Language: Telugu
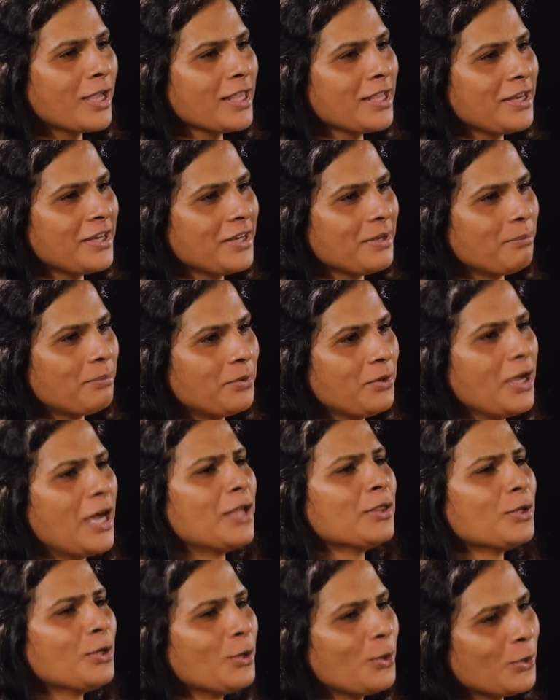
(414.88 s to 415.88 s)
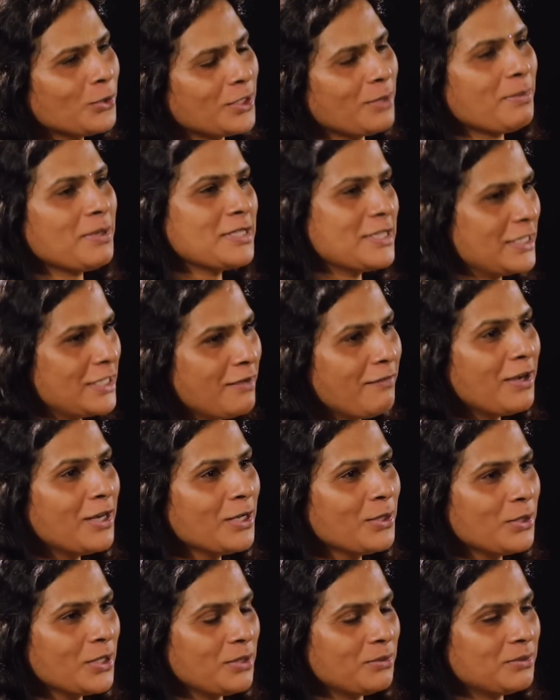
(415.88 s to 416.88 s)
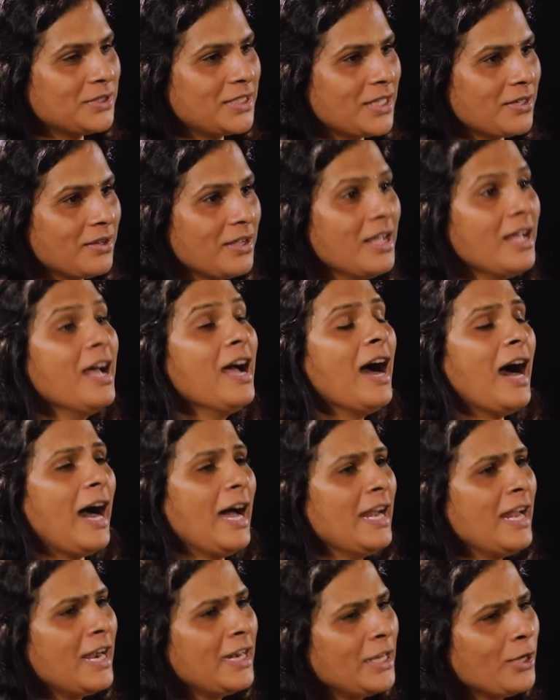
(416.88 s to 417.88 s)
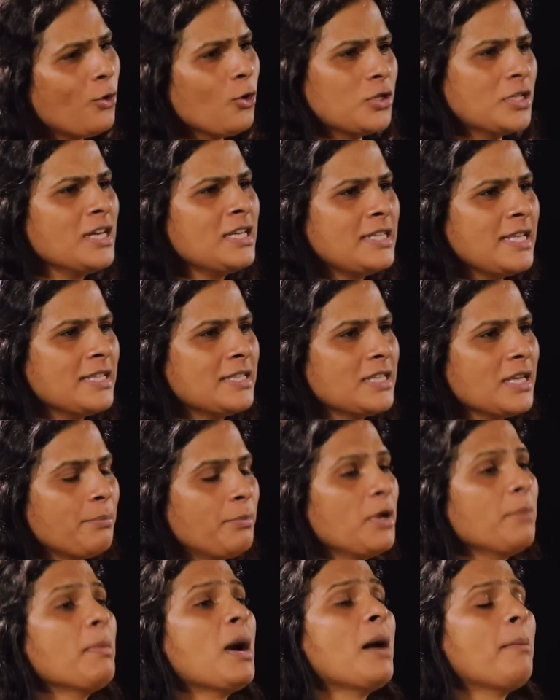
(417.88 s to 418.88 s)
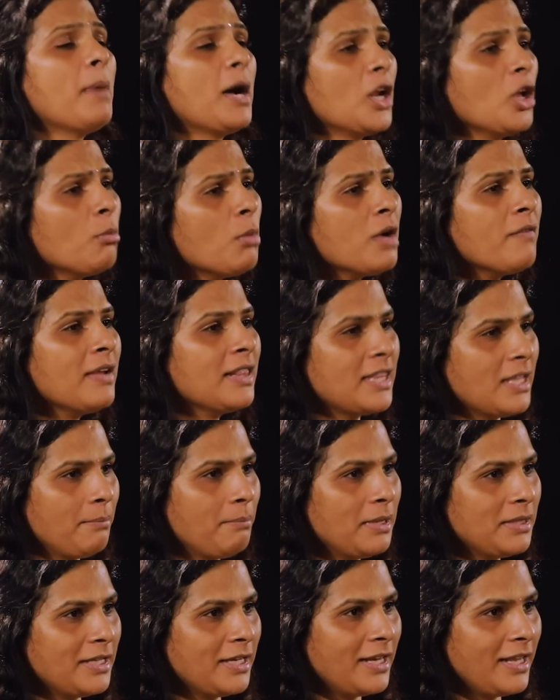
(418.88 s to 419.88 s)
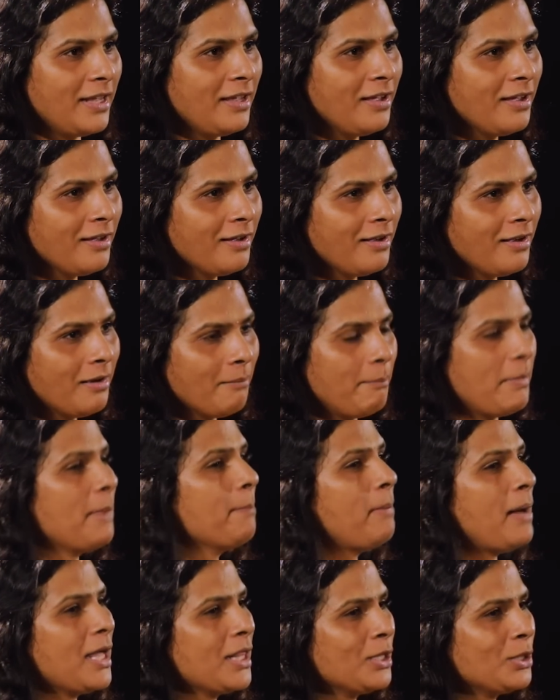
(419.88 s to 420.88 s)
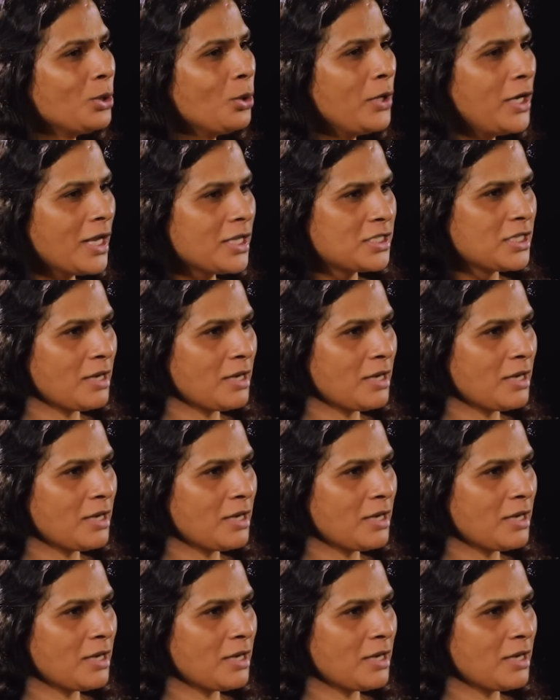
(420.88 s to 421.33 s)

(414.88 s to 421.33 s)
ఒకళ్ళు లేనప్పుడు అందులో కొంతమంది చెడ్డవాళ్ళు కూడా ఉంటారు అలాంటి క్వశ్చన్ చేసినప్పుడు మా మనోభావాలు దెబ్బతిని మేము బాధతో ఇలా